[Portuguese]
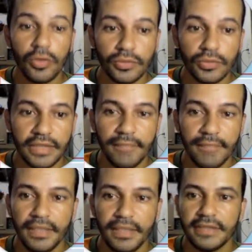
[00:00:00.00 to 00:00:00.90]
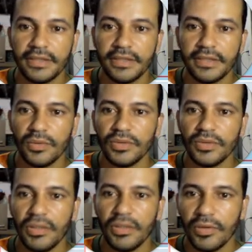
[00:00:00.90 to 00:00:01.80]
Segundo os geólogos,
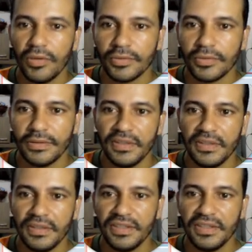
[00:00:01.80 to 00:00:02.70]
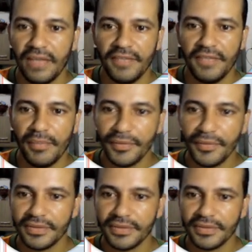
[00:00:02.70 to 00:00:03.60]
que já vinha há muitos anos
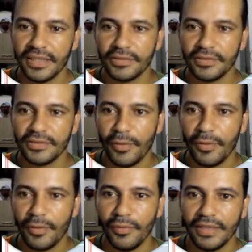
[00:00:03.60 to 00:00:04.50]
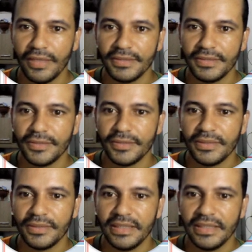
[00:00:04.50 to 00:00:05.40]
procurando esse continente
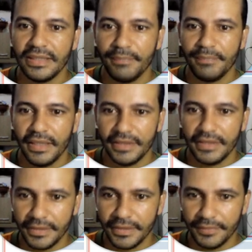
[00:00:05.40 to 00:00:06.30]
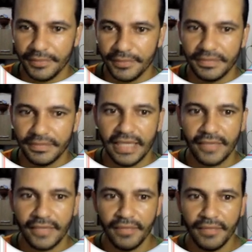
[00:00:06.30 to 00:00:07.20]
perdido, certo?
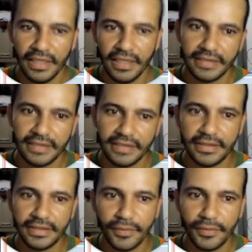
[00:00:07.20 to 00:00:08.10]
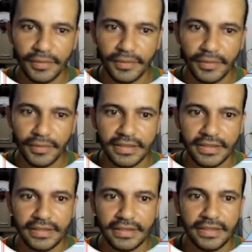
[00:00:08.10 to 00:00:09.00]
Segundo eles, eles encontraram
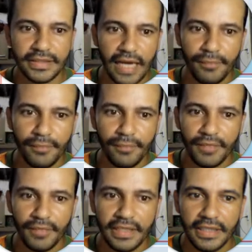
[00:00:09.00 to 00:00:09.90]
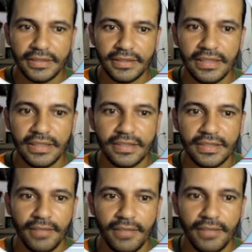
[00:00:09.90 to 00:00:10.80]
esse continente chamado de